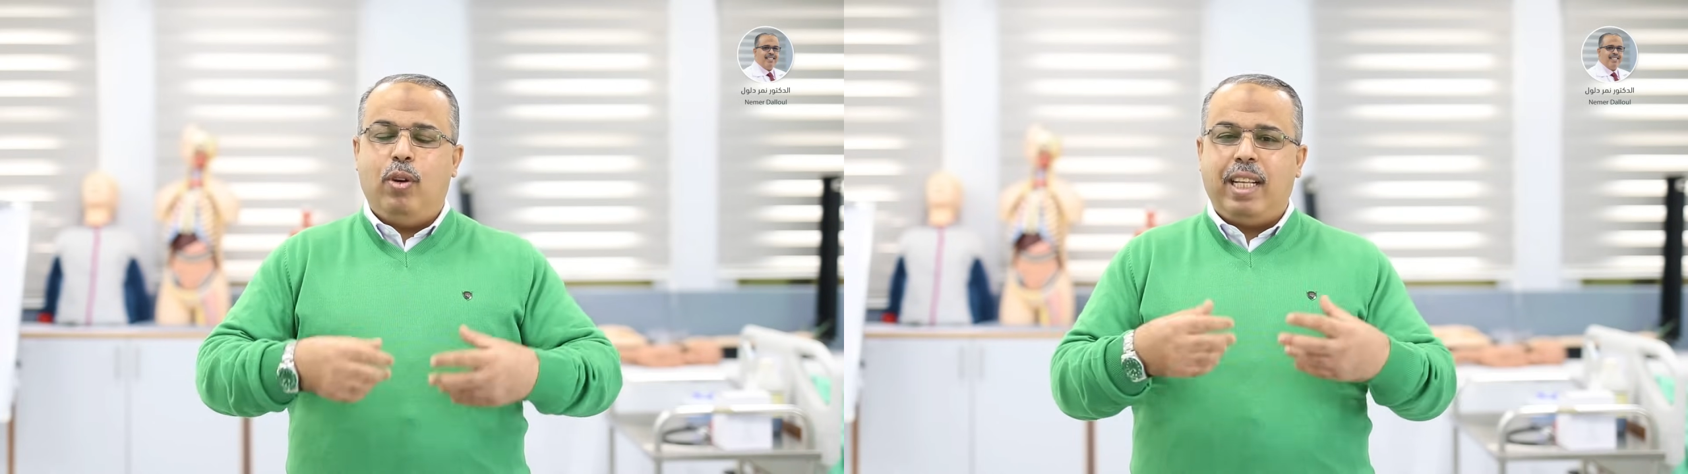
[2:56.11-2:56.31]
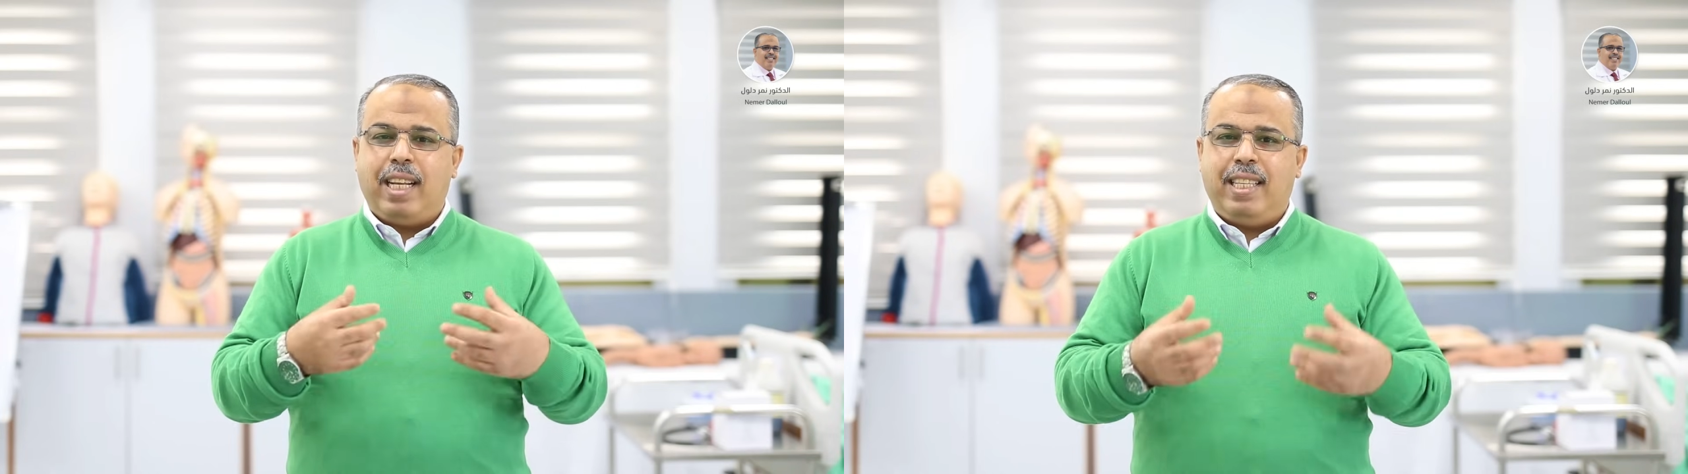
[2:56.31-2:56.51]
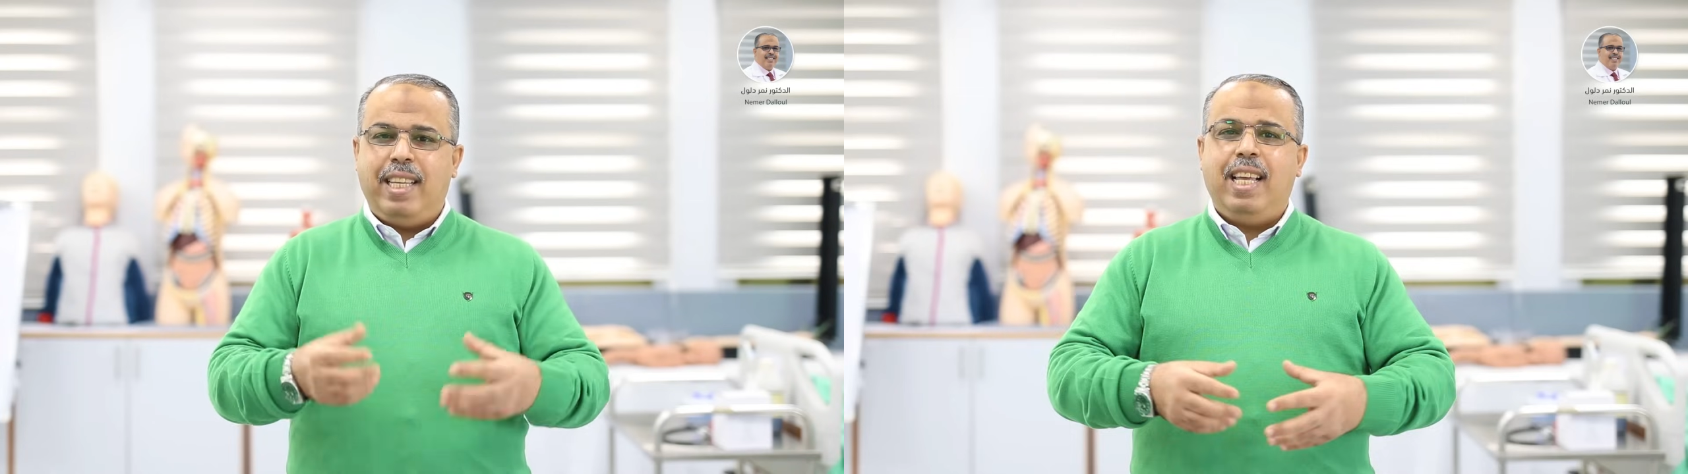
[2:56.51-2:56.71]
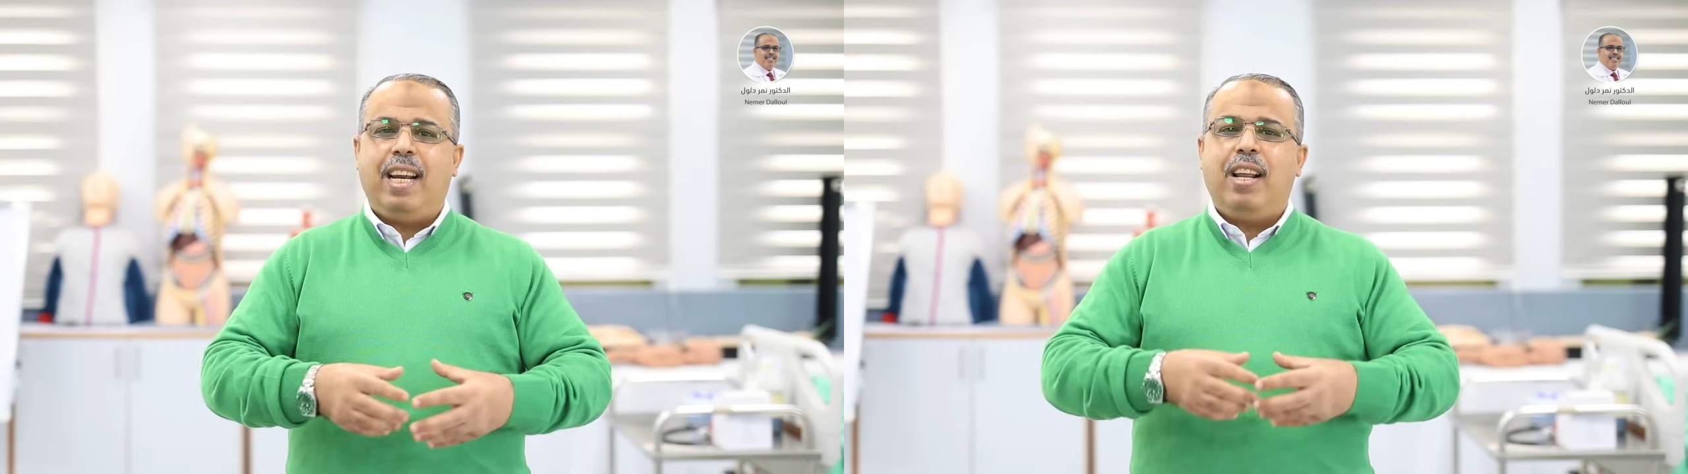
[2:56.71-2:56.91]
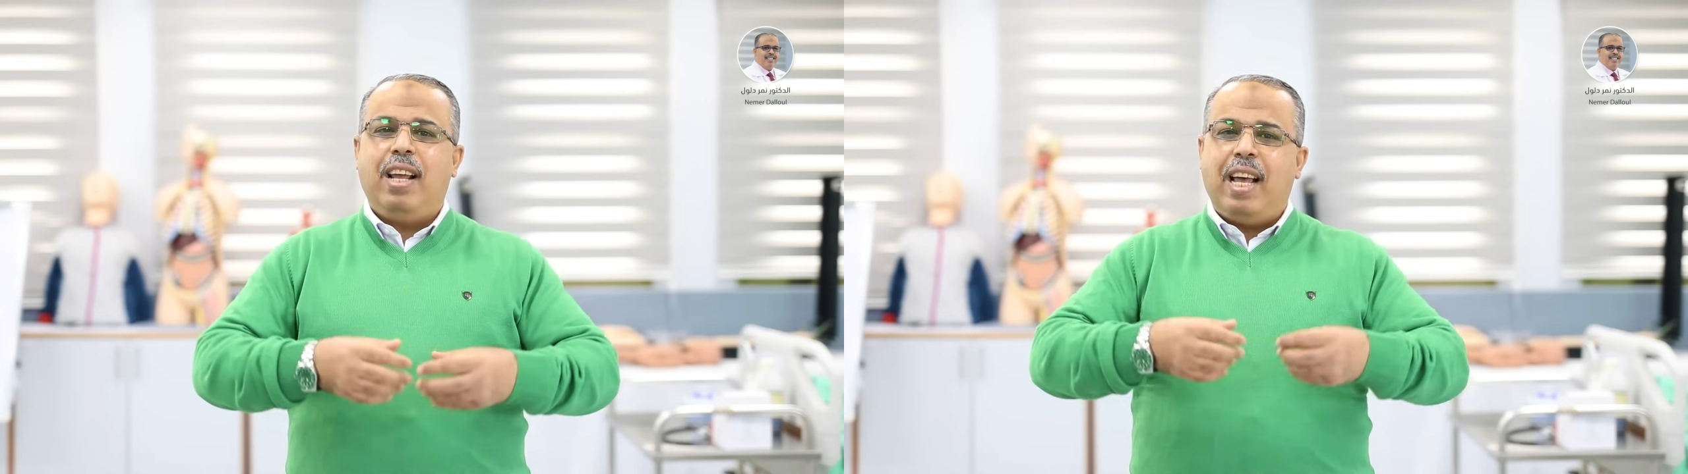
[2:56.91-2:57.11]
وتكسير